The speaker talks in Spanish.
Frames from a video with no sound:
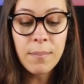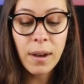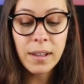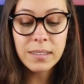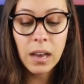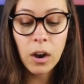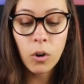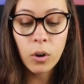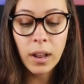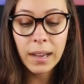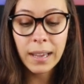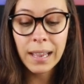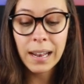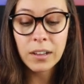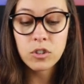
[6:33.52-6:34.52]
más
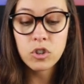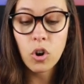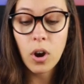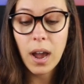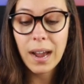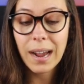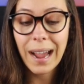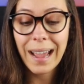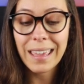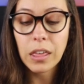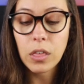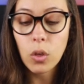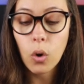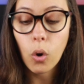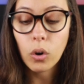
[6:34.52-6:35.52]
ahora que la acción ha
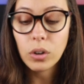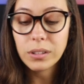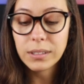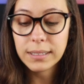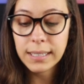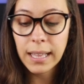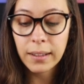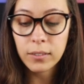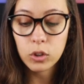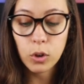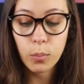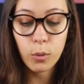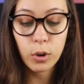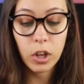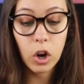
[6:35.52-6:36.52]
caído
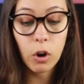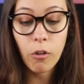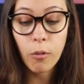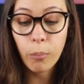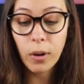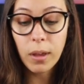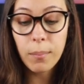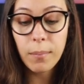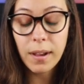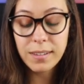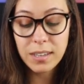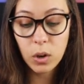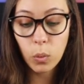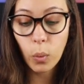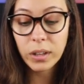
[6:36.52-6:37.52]
tanto, porque como pueden
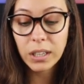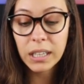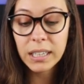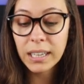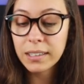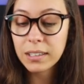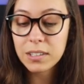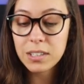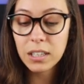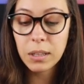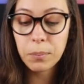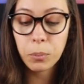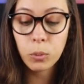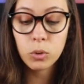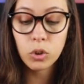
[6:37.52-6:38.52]
ver se encuentra en
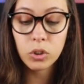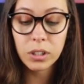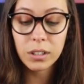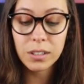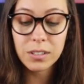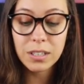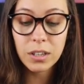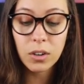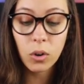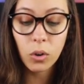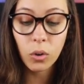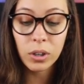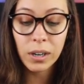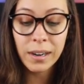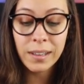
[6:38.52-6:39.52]
37.35
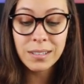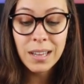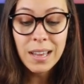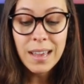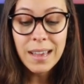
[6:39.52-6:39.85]
dólares,